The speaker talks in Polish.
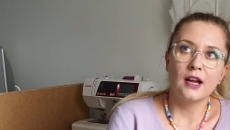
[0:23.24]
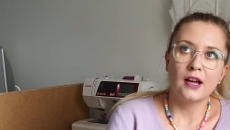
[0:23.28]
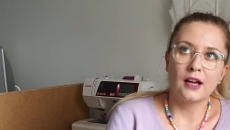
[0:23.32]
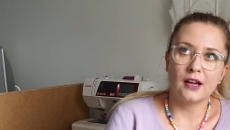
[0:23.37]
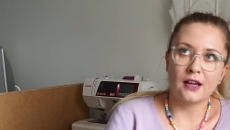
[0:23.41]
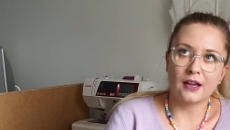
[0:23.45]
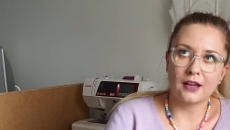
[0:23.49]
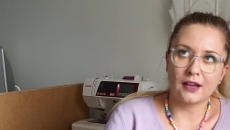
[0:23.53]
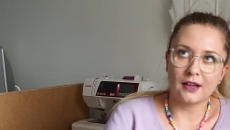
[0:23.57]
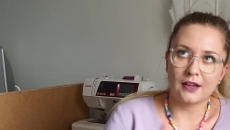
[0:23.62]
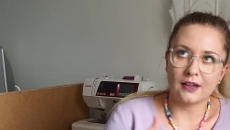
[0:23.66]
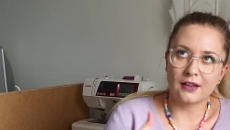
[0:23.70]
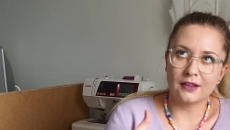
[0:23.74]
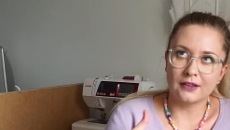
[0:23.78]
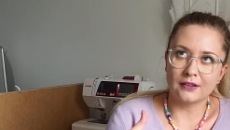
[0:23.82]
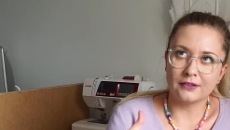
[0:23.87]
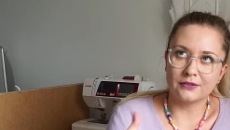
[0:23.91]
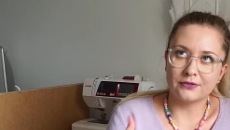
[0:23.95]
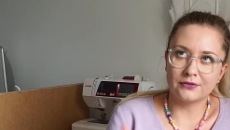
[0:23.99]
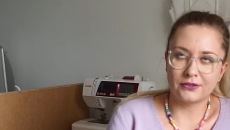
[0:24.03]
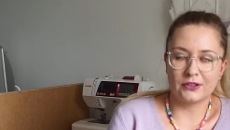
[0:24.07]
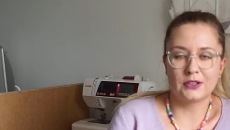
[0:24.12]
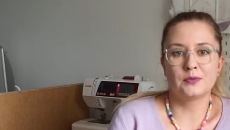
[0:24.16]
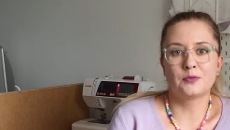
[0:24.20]
e,
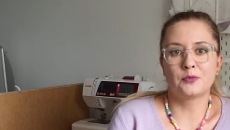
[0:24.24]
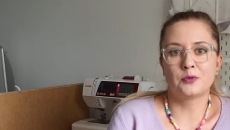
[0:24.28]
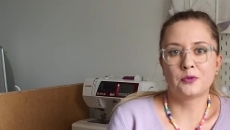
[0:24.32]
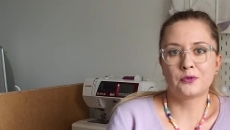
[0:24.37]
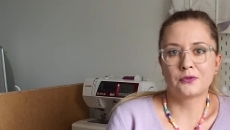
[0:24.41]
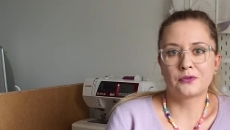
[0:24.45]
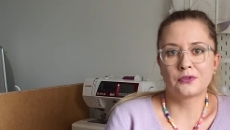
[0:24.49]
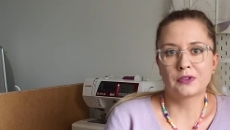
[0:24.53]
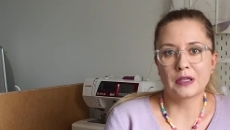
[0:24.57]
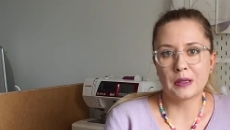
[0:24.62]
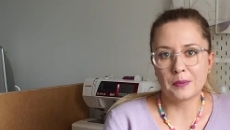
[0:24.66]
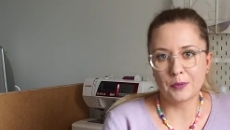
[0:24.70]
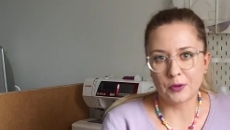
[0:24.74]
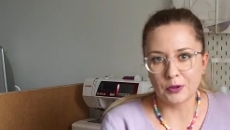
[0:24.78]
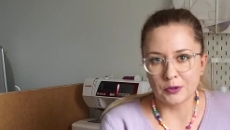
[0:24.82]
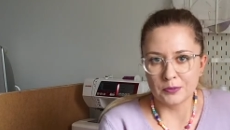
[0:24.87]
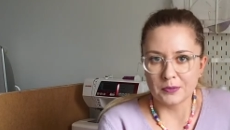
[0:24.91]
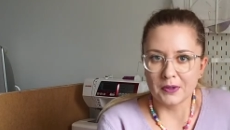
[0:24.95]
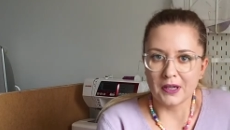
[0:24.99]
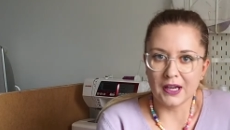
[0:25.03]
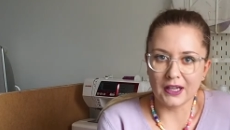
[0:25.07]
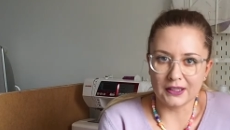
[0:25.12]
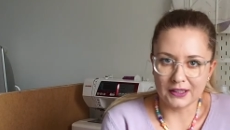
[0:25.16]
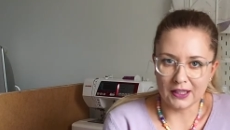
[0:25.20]
filmów na
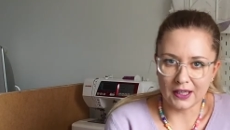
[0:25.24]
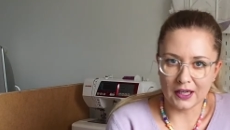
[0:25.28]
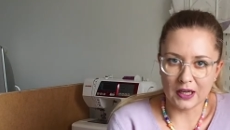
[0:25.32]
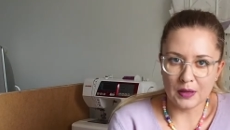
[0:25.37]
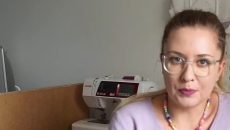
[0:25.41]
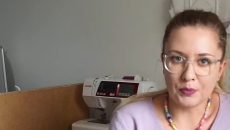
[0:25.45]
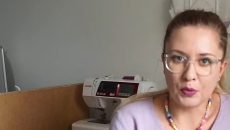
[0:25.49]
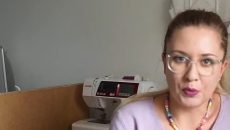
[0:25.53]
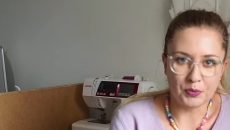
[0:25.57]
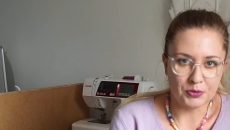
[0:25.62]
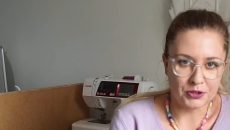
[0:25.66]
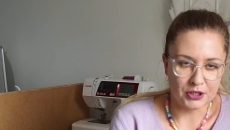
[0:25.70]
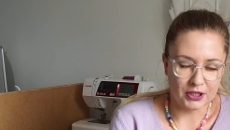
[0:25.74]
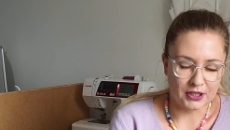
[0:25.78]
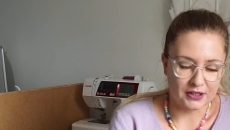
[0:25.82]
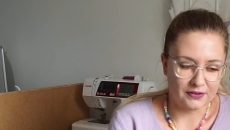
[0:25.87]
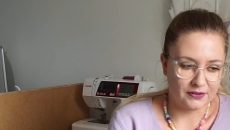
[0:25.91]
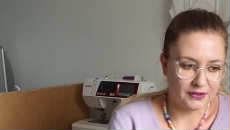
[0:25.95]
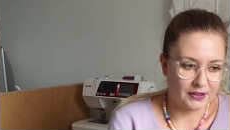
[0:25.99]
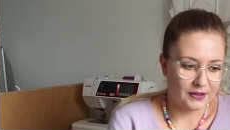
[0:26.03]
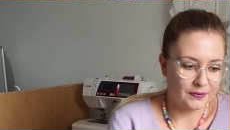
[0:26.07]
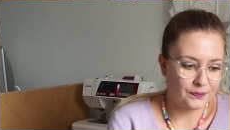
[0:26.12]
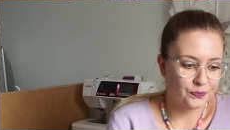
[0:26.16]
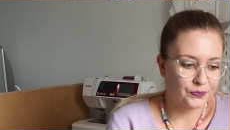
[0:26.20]
moim kanale po
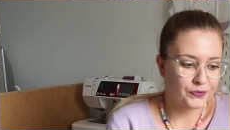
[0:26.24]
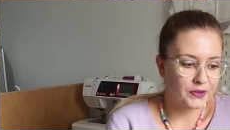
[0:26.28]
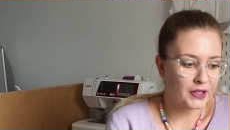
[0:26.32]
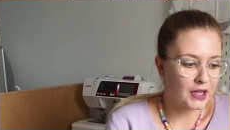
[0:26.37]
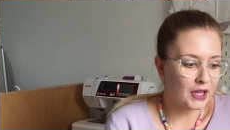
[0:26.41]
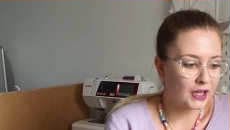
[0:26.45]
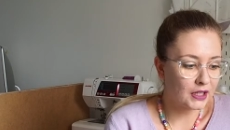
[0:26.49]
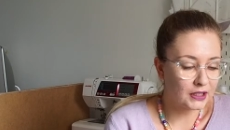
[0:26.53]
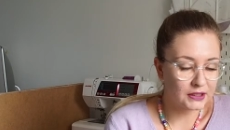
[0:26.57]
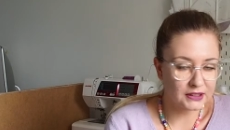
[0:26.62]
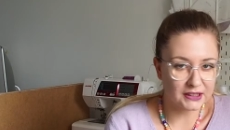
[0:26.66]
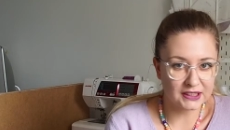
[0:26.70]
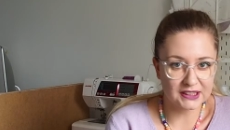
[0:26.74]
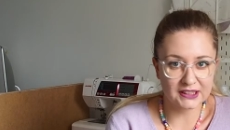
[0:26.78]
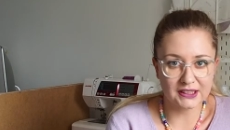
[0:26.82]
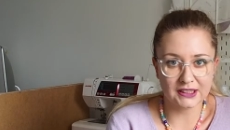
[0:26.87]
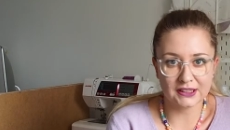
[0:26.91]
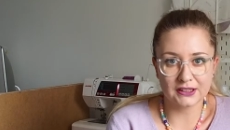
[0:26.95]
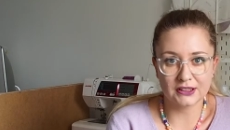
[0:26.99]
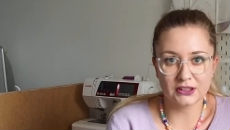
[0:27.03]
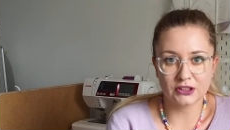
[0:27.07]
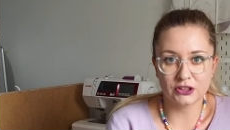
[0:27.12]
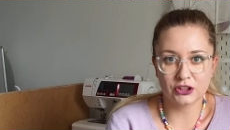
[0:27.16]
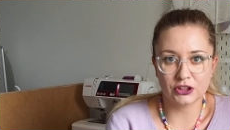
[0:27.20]
przerwie, ale
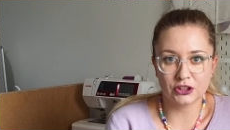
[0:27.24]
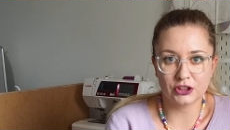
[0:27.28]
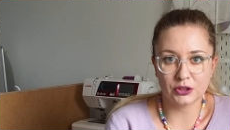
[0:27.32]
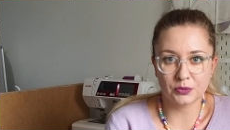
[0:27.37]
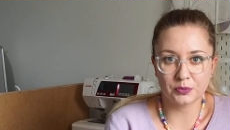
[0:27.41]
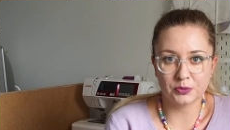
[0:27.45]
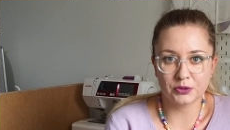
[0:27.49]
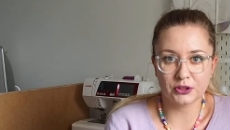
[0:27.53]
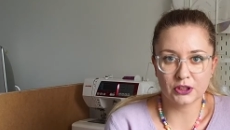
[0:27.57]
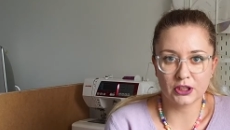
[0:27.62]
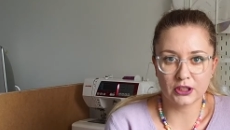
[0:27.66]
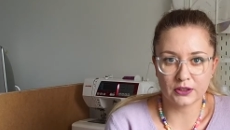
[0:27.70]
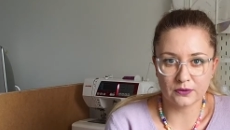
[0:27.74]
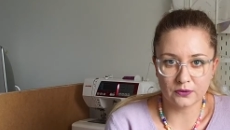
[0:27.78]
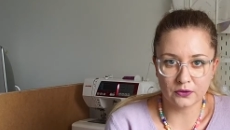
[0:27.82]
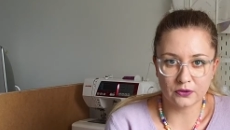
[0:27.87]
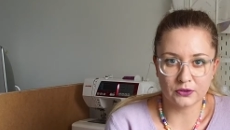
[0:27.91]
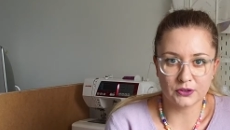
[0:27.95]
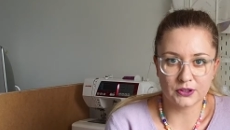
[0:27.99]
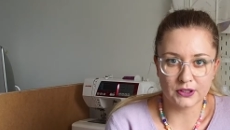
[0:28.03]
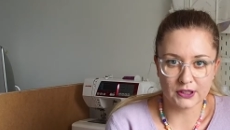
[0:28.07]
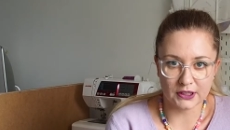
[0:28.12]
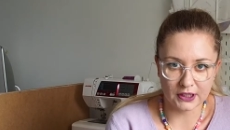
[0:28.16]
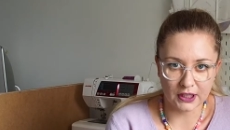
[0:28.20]
niestety życie pisze swój
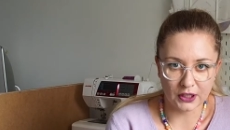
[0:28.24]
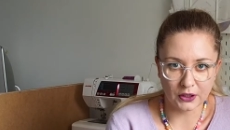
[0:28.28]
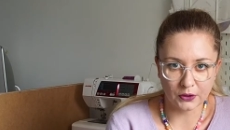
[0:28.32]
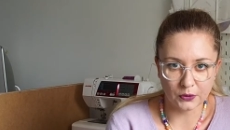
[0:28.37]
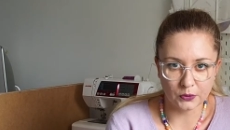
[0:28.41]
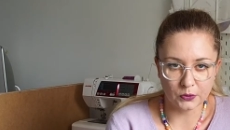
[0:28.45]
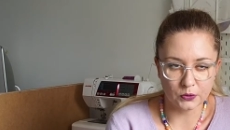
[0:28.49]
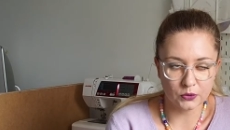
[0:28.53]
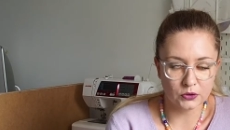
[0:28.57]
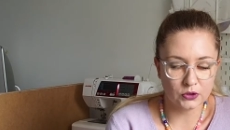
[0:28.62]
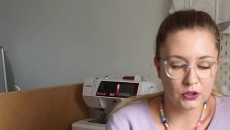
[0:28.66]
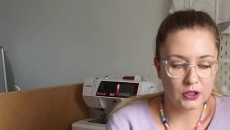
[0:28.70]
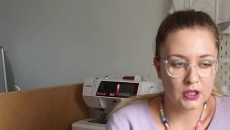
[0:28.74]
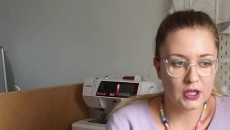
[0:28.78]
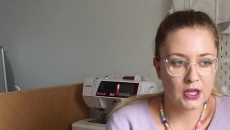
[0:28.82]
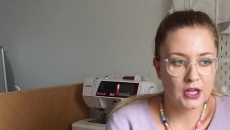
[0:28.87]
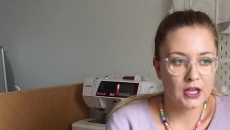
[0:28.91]
scenariusz